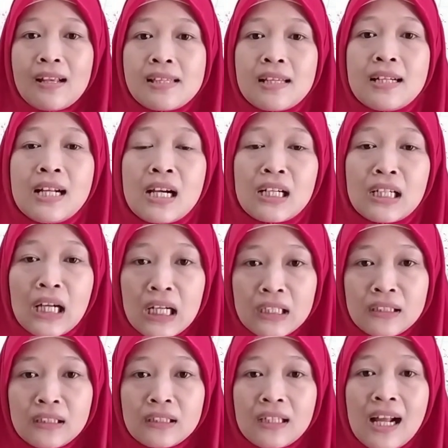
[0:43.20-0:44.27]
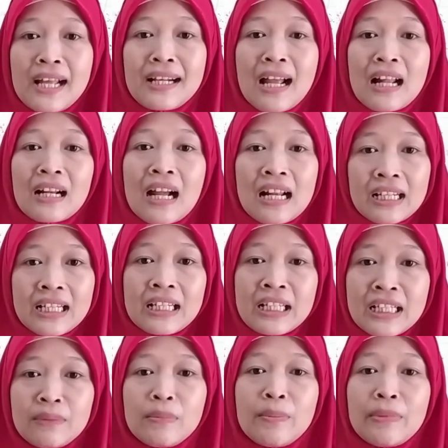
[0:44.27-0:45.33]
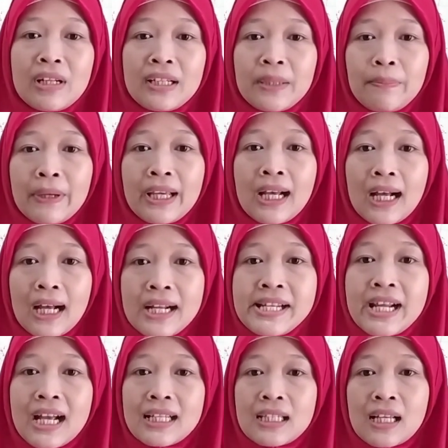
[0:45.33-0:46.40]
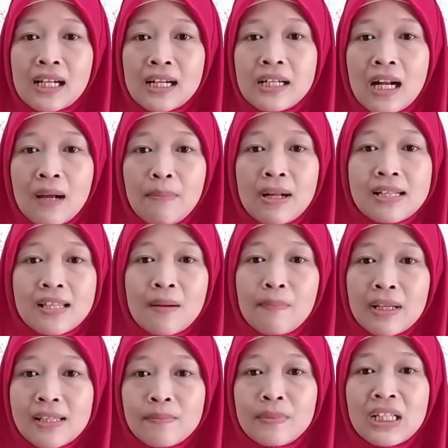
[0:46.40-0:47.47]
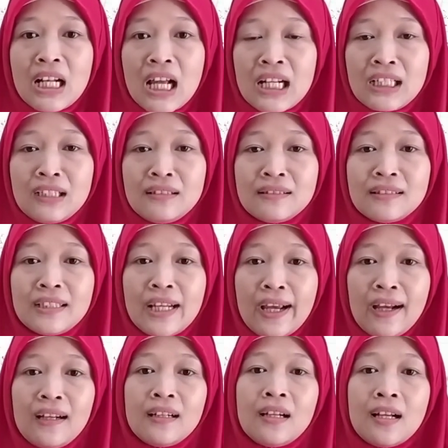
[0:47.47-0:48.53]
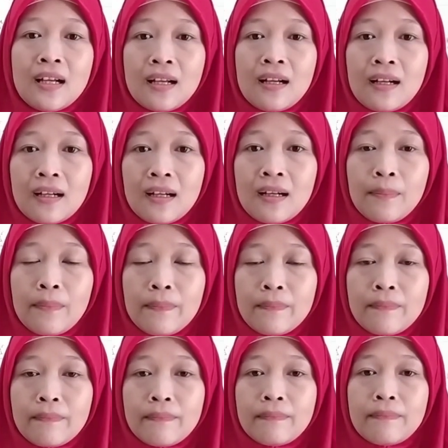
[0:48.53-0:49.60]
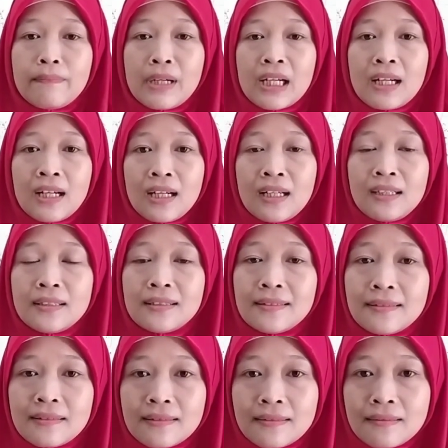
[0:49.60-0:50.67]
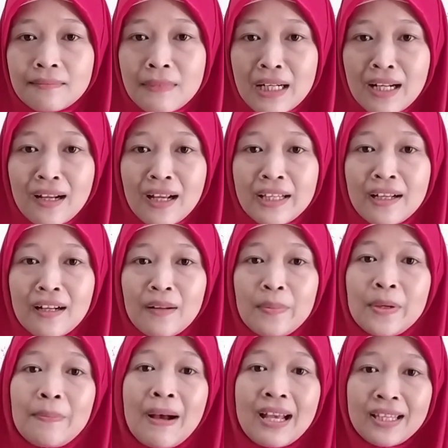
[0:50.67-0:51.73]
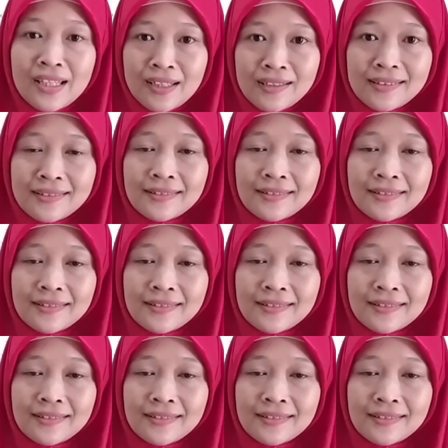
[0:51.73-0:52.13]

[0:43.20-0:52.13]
7,5 sedangkan air alkali ini memiliki pH di antara 8 sampai 9 ya maka manakah yang lebih baik